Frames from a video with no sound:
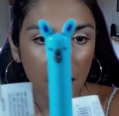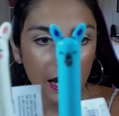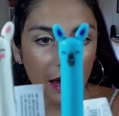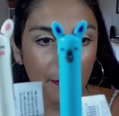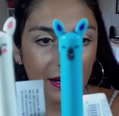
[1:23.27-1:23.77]

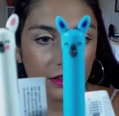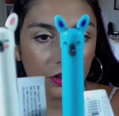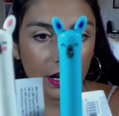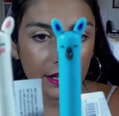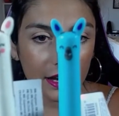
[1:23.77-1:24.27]
La
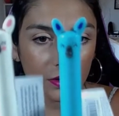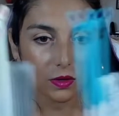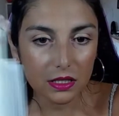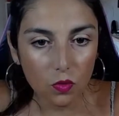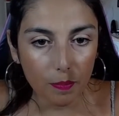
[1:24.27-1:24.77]
particolarità di
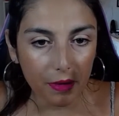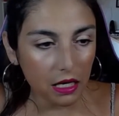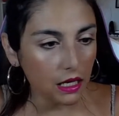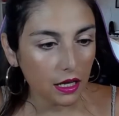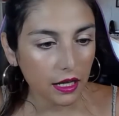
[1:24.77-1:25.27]
queste due
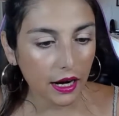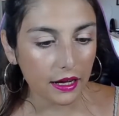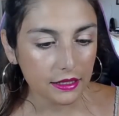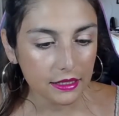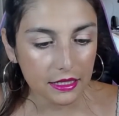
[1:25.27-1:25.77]
pennine,
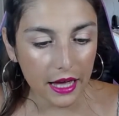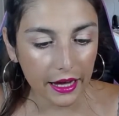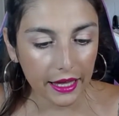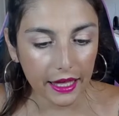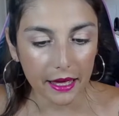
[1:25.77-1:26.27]
ragazzi, è
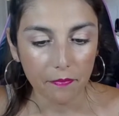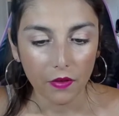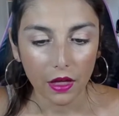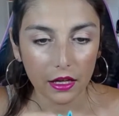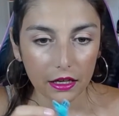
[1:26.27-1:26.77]
che
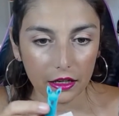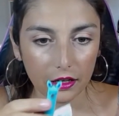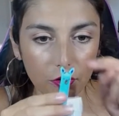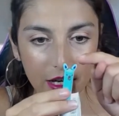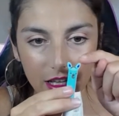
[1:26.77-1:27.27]

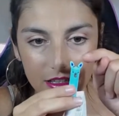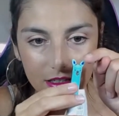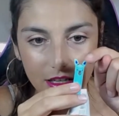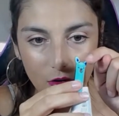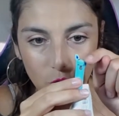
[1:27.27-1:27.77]
le orecchie si
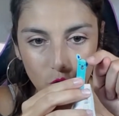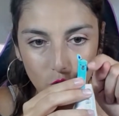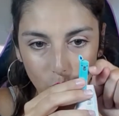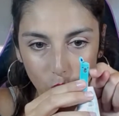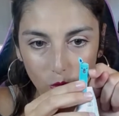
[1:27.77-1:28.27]
tirano
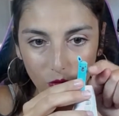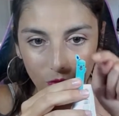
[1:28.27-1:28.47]
giù,